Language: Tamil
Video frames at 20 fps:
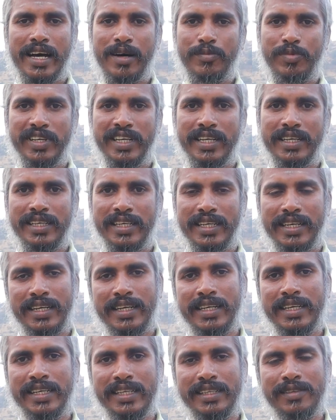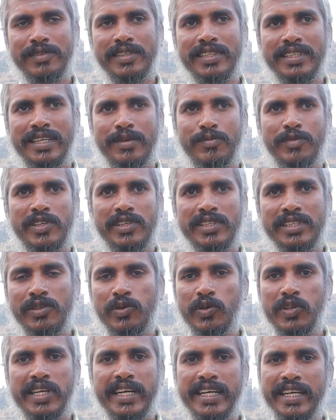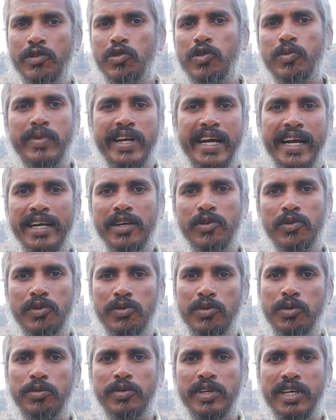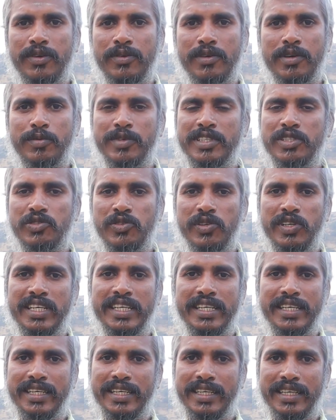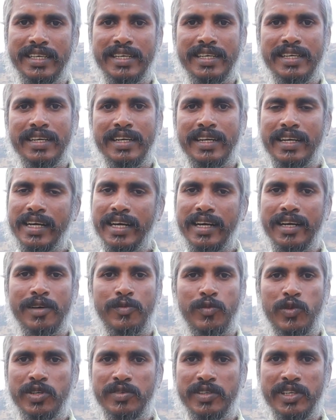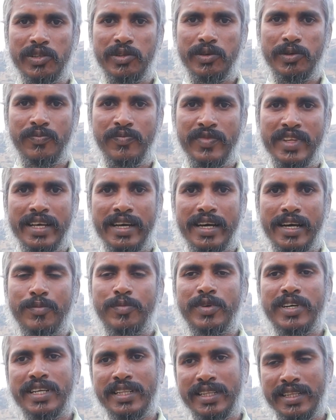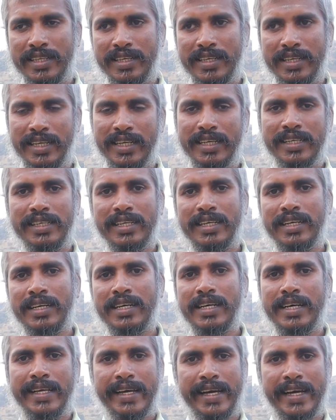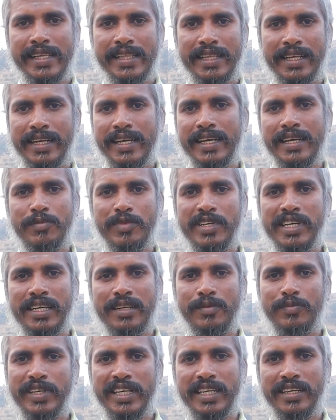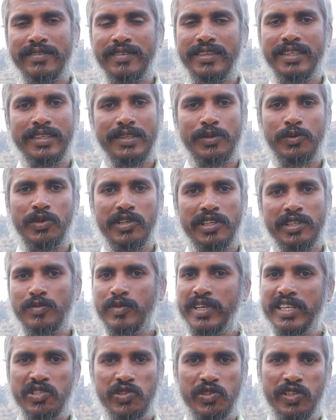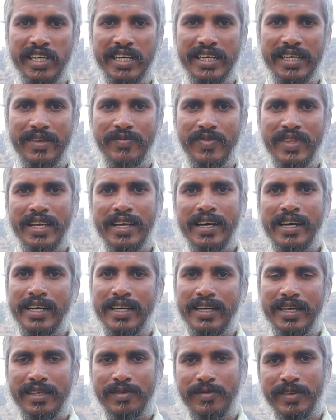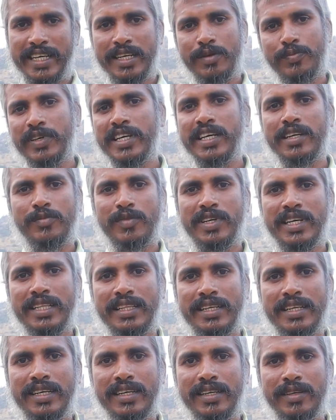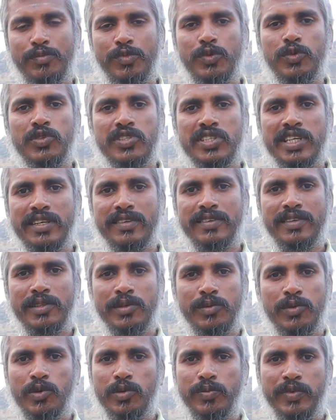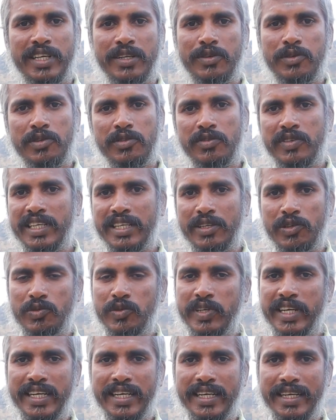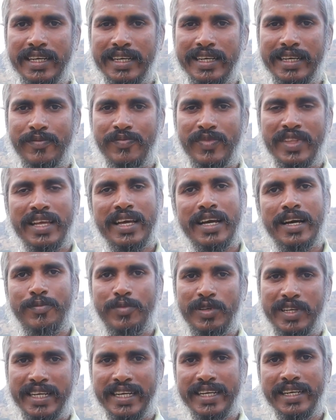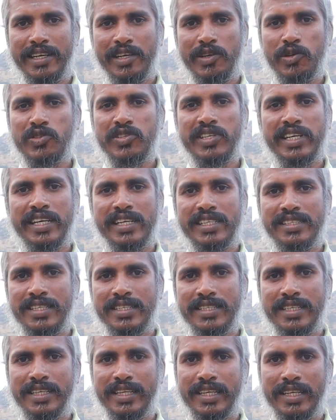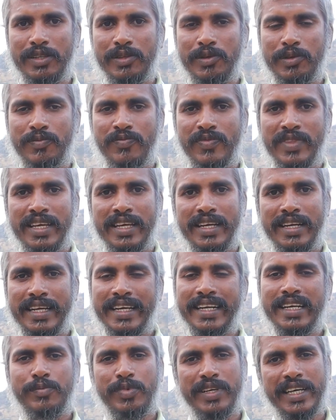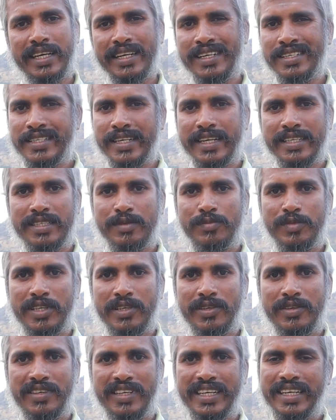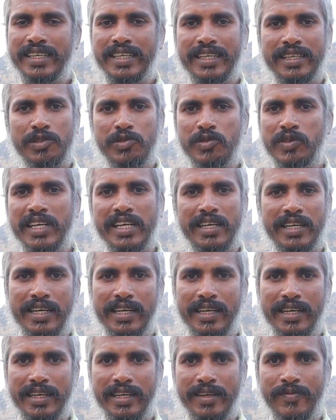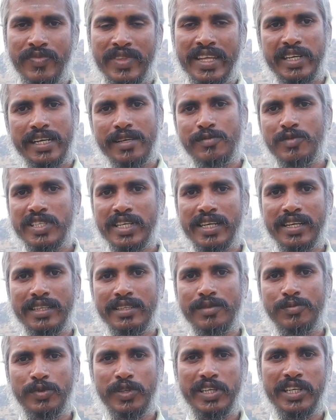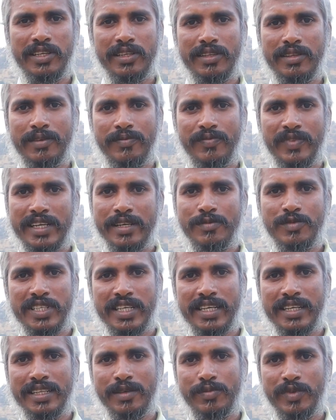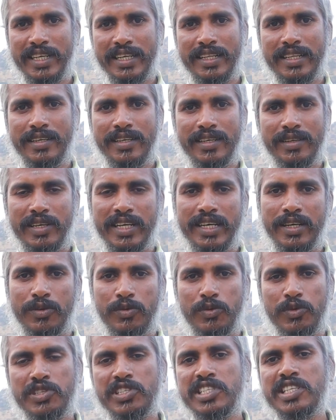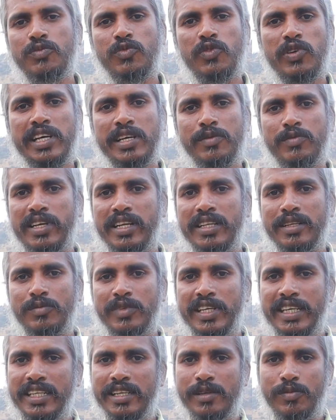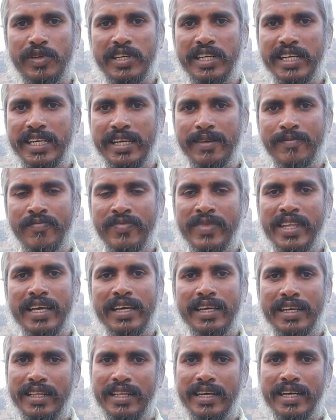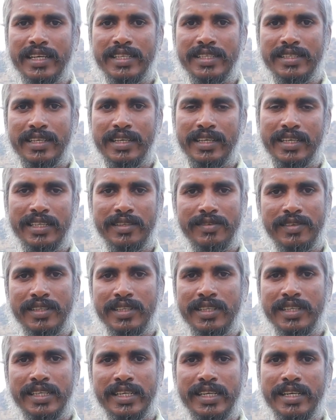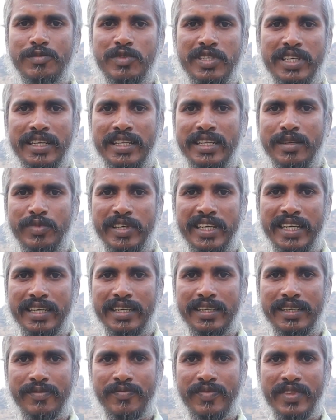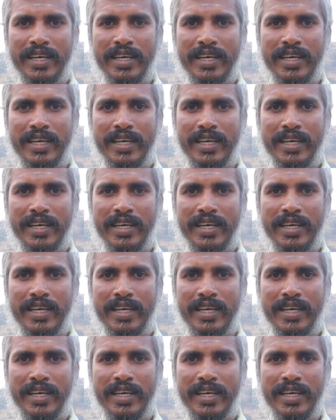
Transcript: அப்போ எங்களுக்கு என்னென்னா இது வந்து நம்மளுக்குன்னு ஒரு தனியாக ஒரு பிராண்ட் ஒன்று உருவாக்கணும் அப்படின்னு சொல்லி நாங்களாக முடிவு எடுத்தோம் அப்போ அந்த எங்களுக்கு என்னென்னா ஐந்திணை அப்படிங்கிற பெயரை விட்டு கொடுக்குறக்கு மனசும் இல்லை ஆனால் அது வேறு பேர் மாற்றினா புதுசாக வந்து ஒரு பேர் கொண்டு வந்து வைக்கிறக்கும் ஐடியா இல்லை அப்போ நிறைய யோசனைகள் செஞ்சுட்டே இருந்தோம் நிறைய பெயர்கள் செலெக்ஷன் பண்ணோம் எங்களுக்கு எதுவும் கிளிக் ஆகலை நிலம் சார்ந்து போயிட்டு இருந்தோம் நிலம் சார்ந்த பெயர் தான் குறிஞ்சி முல்லை மருதம் நெய்தல் பாலை இந்த இது வந்து நிலம் சார்ந்த பெயர்கள்